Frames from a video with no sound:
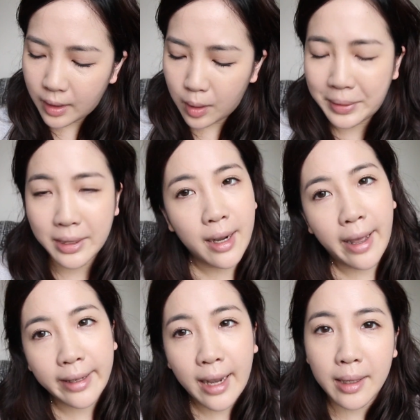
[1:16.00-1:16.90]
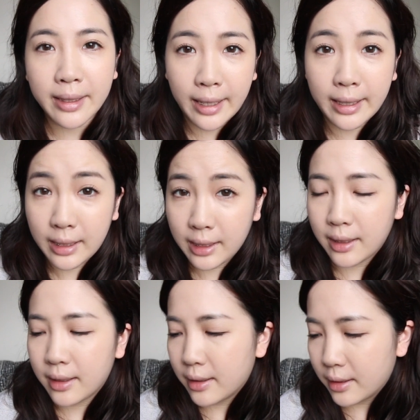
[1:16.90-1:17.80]
那我们先来看眼影。
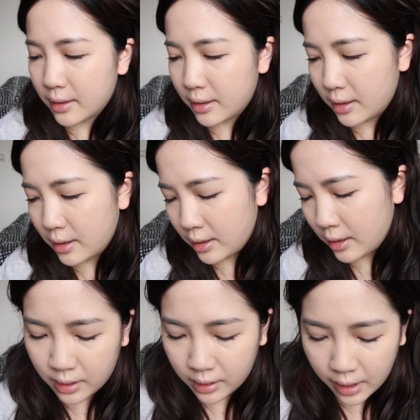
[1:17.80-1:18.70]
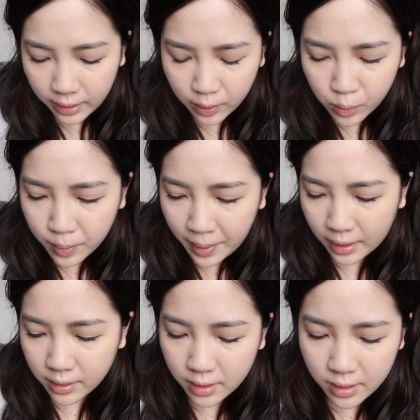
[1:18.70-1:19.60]
眼影我
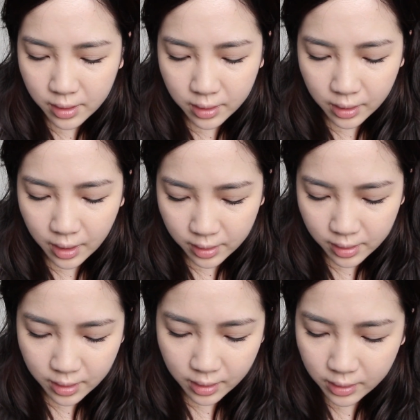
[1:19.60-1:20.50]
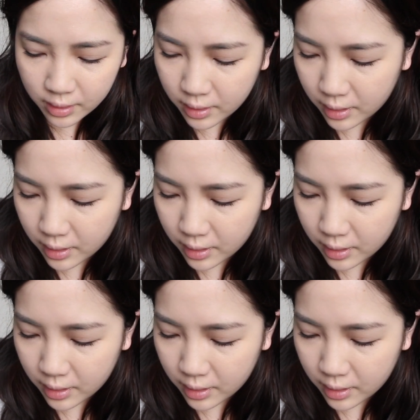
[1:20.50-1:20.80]
买了4个颜色，